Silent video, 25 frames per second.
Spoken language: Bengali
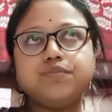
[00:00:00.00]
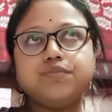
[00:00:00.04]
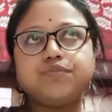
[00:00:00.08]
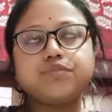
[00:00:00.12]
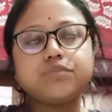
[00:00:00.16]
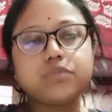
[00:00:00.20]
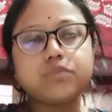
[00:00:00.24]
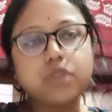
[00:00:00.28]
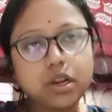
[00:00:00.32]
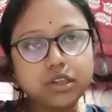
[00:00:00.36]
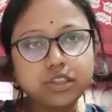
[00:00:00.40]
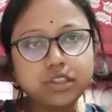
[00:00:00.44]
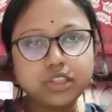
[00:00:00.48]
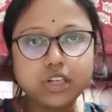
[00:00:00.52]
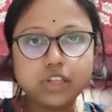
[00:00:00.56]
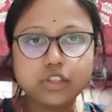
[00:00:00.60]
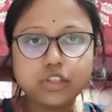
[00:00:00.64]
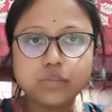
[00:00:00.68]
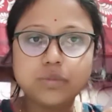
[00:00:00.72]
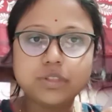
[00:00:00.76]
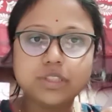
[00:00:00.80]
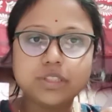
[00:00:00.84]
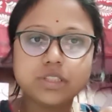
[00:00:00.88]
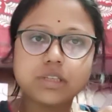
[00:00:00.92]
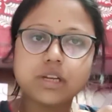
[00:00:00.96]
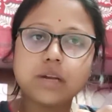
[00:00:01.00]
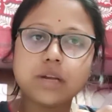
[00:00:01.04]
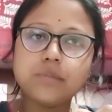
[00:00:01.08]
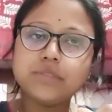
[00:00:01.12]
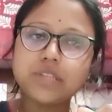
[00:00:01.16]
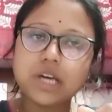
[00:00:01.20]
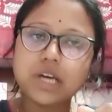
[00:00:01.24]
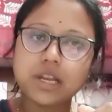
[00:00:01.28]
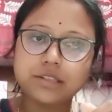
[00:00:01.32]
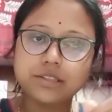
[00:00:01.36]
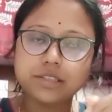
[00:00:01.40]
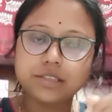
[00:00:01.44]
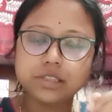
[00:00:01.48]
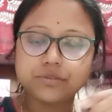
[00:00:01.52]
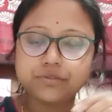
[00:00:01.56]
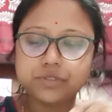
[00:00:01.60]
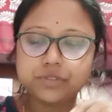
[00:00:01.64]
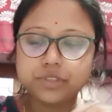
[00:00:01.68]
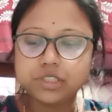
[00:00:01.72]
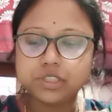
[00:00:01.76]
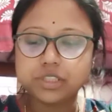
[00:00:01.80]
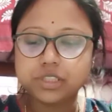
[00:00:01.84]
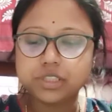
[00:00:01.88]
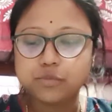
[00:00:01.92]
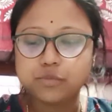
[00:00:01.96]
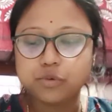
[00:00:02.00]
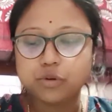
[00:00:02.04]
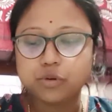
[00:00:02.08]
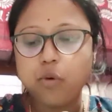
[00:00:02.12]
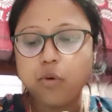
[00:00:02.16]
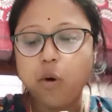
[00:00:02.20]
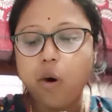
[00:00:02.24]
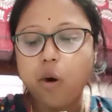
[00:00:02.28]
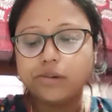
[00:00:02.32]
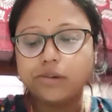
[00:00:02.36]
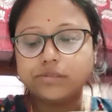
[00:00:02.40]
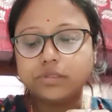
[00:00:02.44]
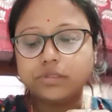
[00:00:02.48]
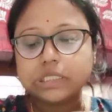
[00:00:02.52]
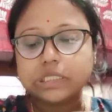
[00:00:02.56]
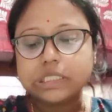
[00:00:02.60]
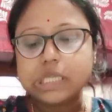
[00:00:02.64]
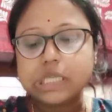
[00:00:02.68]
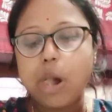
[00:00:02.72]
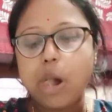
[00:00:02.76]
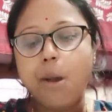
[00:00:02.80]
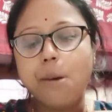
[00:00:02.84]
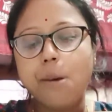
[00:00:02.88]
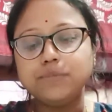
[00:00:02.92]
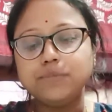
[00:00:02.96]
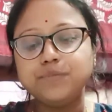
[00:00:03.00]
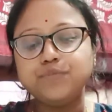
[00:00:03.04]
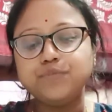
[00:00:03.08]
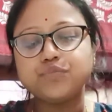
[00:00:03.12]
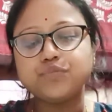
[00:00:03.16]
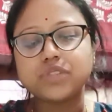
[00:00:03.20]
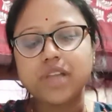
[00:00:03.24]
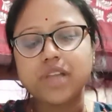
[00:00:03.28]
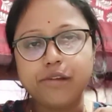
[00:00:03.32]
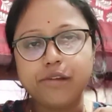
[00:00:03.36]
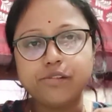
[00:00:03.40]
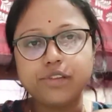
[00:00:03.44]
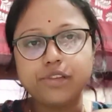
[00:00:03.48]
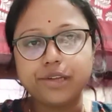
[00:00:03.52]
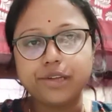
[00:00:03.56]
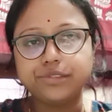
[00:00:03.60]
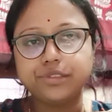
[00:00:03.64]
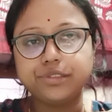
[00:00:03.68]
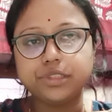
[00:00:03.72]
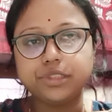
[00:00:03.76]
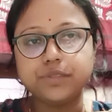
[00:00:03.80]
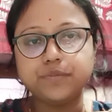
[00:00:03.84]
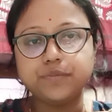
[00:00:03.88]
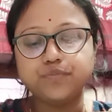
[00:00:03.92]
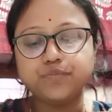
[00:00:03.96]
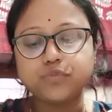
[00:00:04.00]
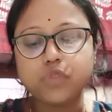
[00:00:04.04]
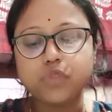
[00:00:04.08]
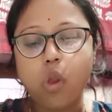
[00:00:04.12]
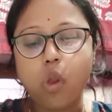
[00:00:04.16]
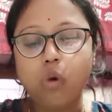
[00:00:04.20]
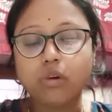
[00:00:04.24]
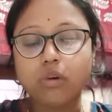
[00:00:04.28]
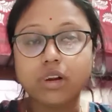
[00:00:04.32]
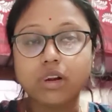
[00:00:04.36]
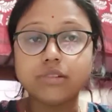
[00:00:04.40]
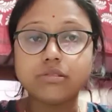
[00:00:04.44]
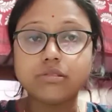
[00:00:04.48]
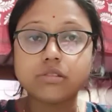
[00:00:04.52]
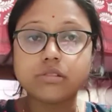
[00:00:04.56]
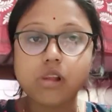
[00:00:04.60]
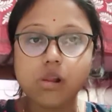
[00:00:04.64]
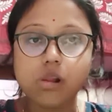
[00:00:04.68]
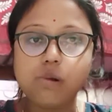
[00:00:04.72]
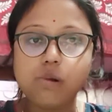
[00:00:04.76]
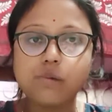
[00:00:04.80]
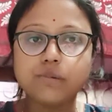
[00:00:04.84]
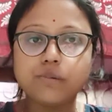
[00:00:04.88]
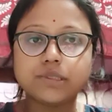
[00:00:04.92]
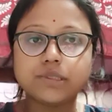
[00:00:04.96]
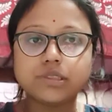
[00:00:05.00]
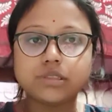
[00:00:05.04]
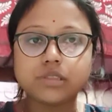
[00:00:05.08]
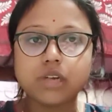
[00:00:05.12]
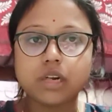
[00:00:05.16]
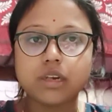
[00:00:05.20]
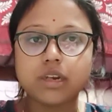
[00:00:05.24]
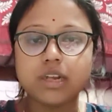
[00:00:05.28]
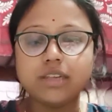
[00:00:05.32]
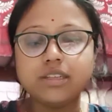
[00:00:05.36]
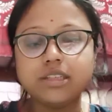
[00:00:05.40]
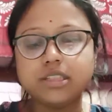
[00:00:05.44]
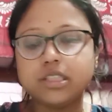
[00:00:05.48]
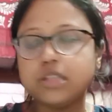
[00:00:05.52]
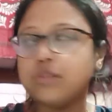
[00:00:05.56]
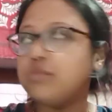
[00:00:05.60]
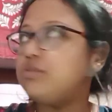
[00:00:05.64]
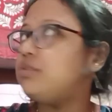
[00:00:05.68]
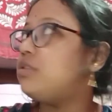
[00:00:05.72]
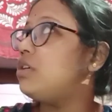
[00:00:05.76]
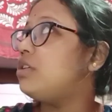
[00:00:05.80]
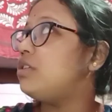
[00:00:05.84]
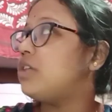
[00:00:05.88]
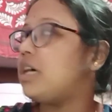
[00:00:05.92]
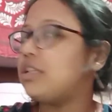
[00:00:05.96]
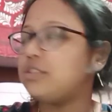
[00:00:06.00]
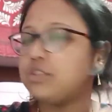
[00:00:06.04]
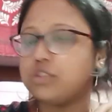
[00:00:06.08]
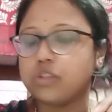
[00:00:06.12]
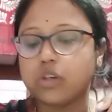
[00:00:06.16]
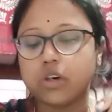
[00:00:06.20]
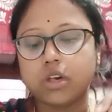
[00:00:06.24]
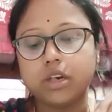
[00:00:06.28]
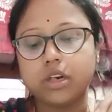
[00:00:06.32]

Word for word: সেটা তোমাদেরকে আমি থানা থেকে ফিরে এসে বলবো কেন যাচ্ছি হঠাৎ কেন আমাকে থানায় যেতে হচ্ছে এই সাত সকালে